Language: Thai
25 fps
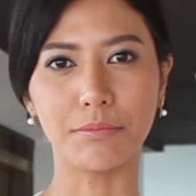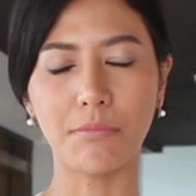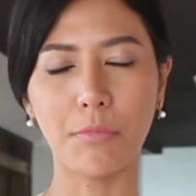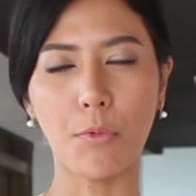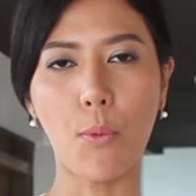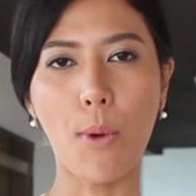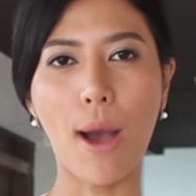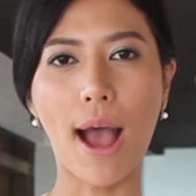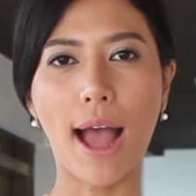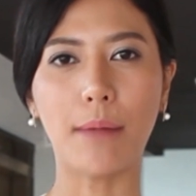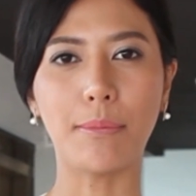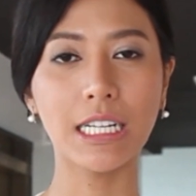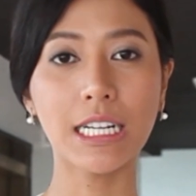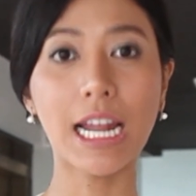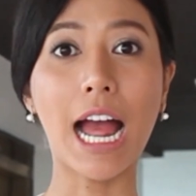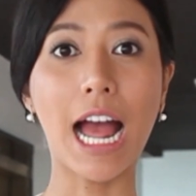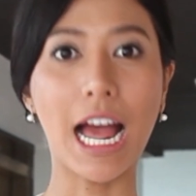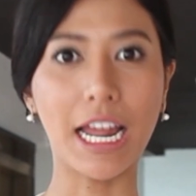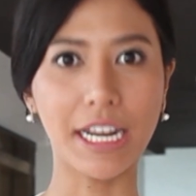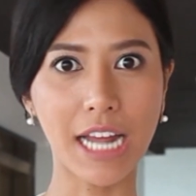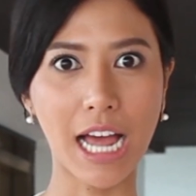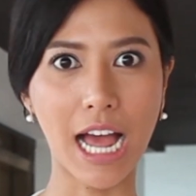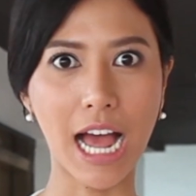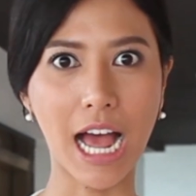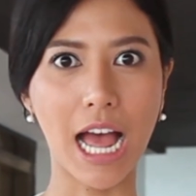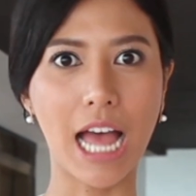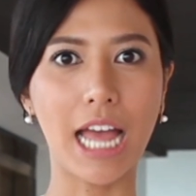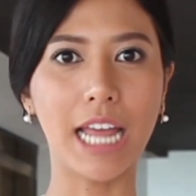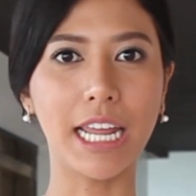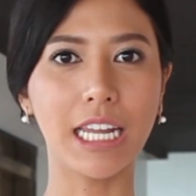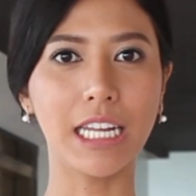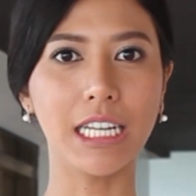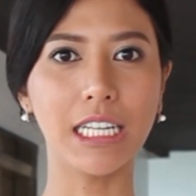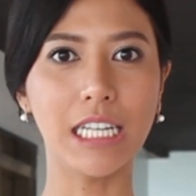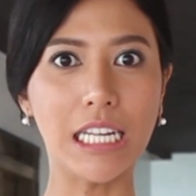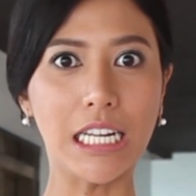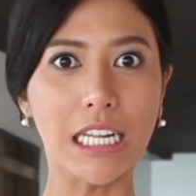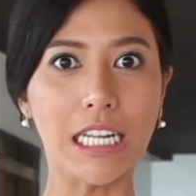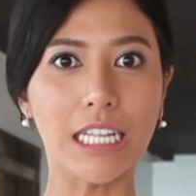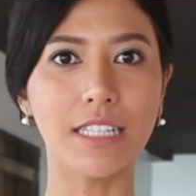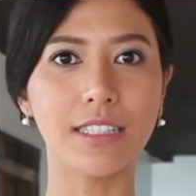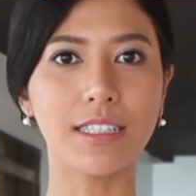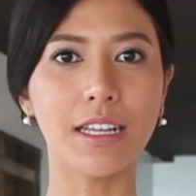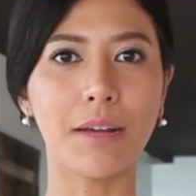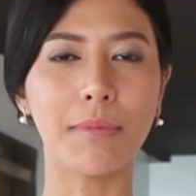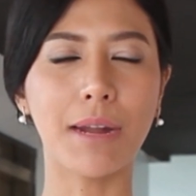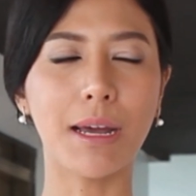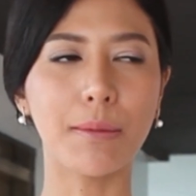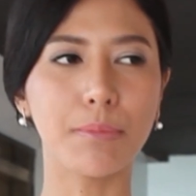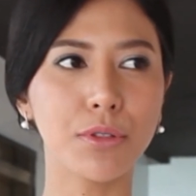ความท้าทายดี
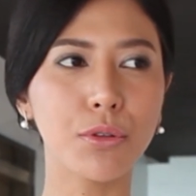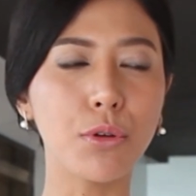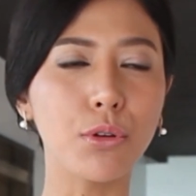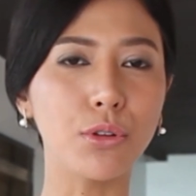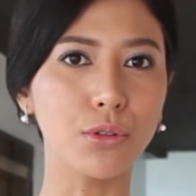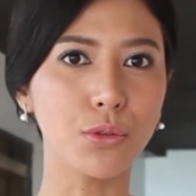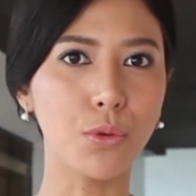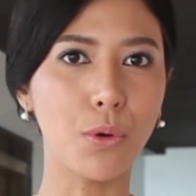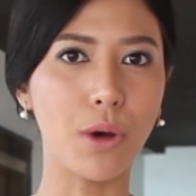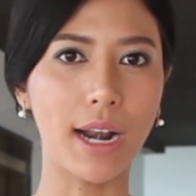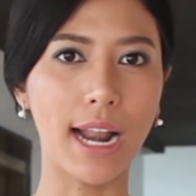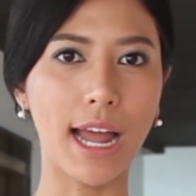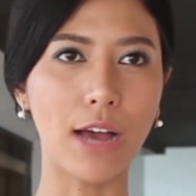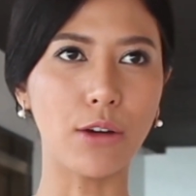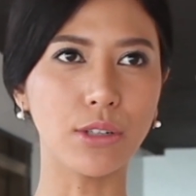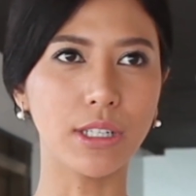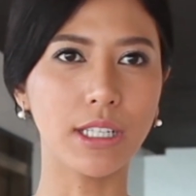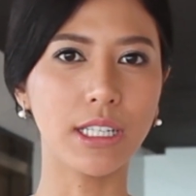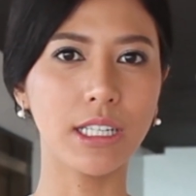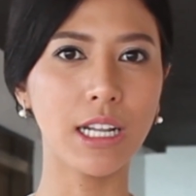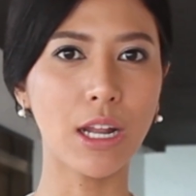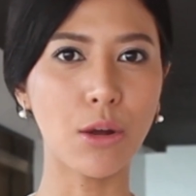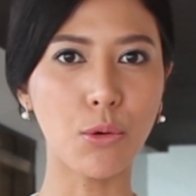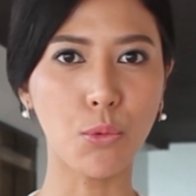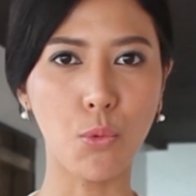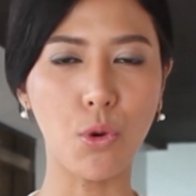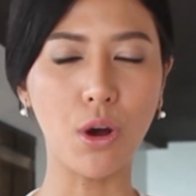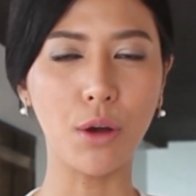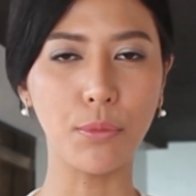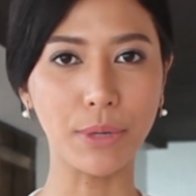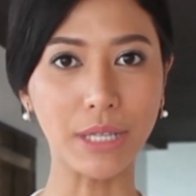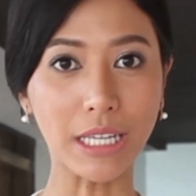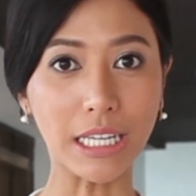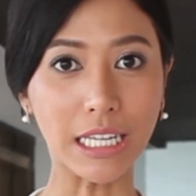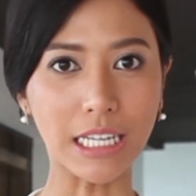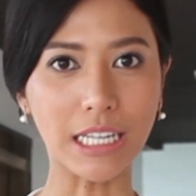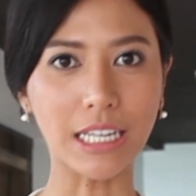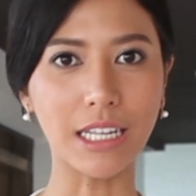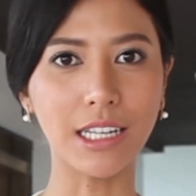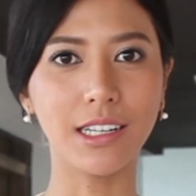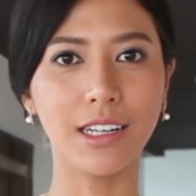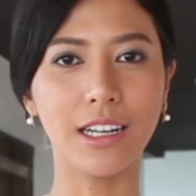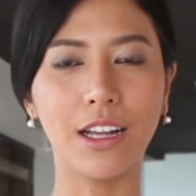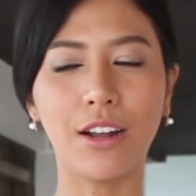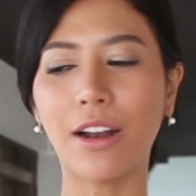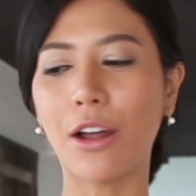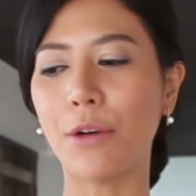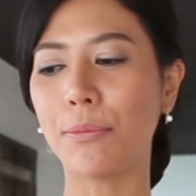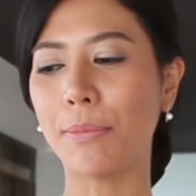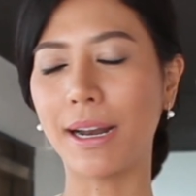สำหรับส่วนตัวเราที่เรากลัวผี
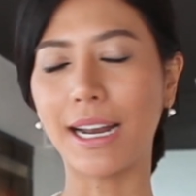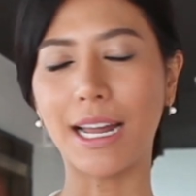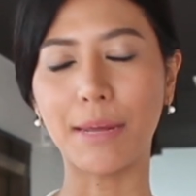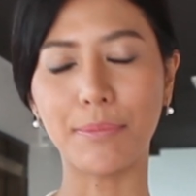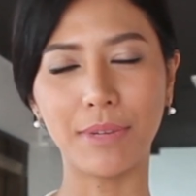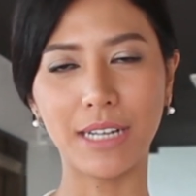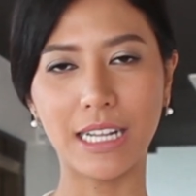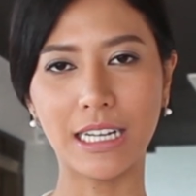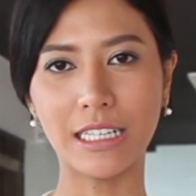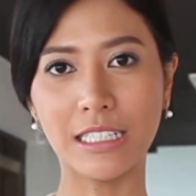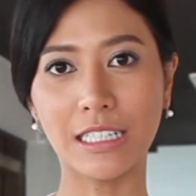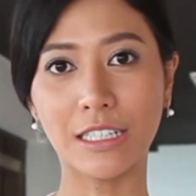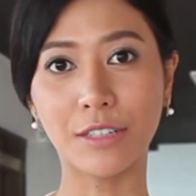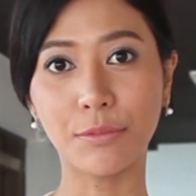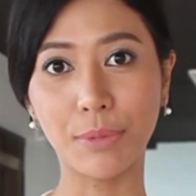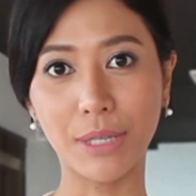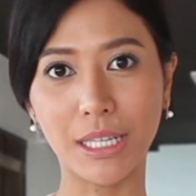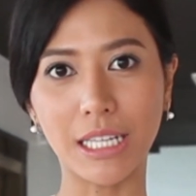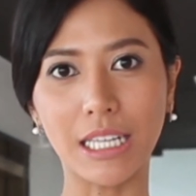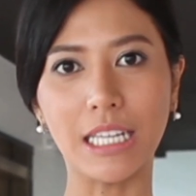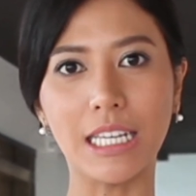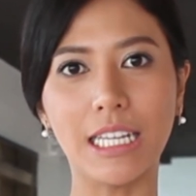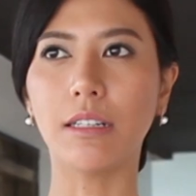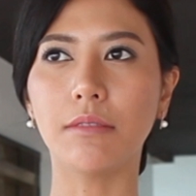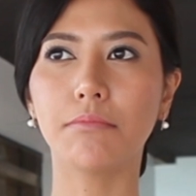แล้วเรามารับเล่นเรื่องผี